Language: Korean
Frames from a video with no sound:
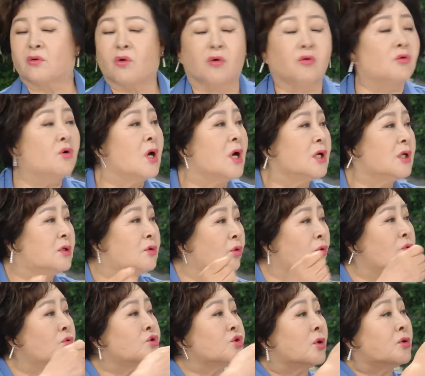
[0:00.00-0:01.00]
거고
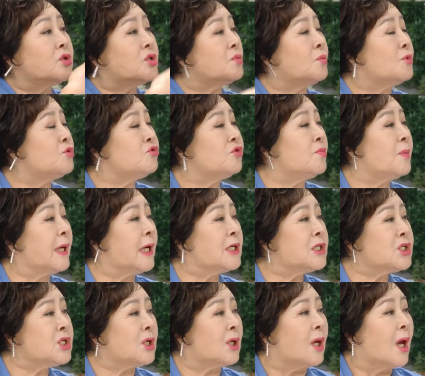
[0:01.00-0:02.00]
그러고 저는 심어주기만
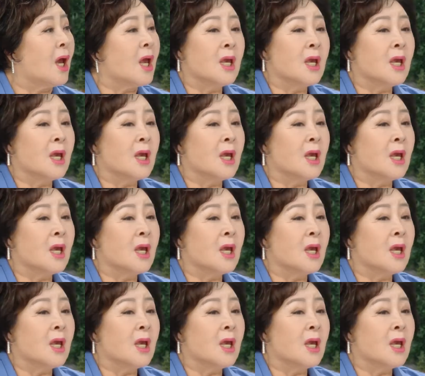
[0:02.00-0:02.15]
했지.